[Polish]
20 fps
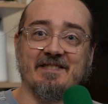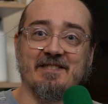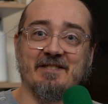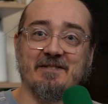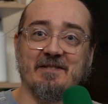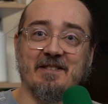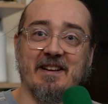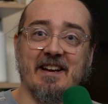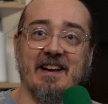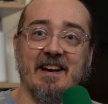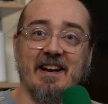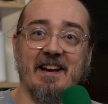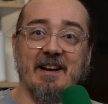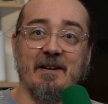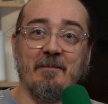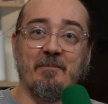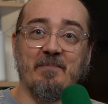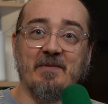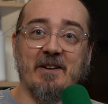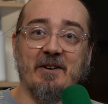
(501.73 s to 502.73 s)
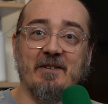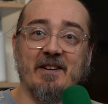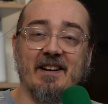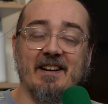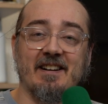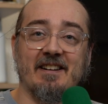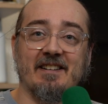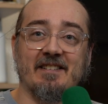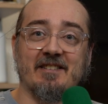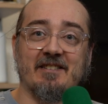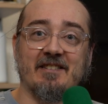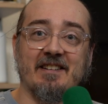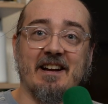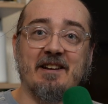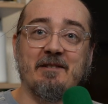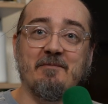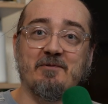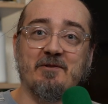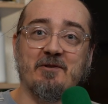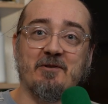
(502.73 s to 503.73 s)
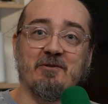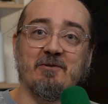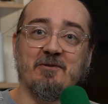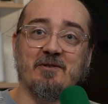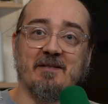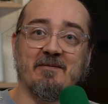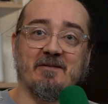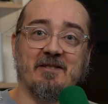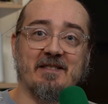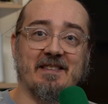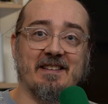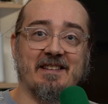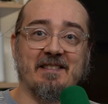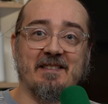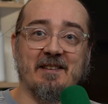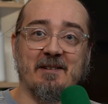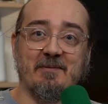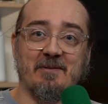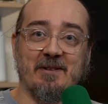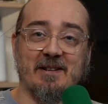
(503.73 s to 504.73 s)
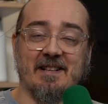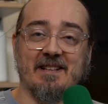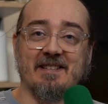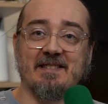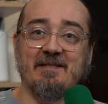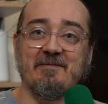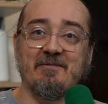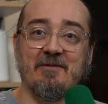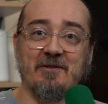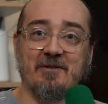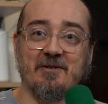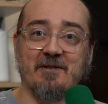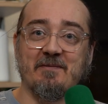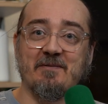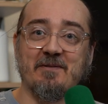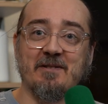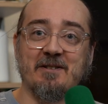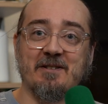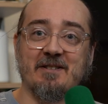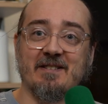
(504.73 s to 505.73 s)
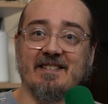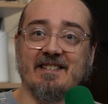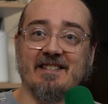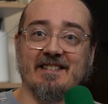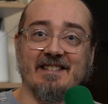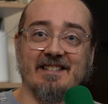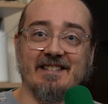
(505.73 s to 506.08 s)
Więc tutaj no, jakimś kluczem do tej interpretacji może być e,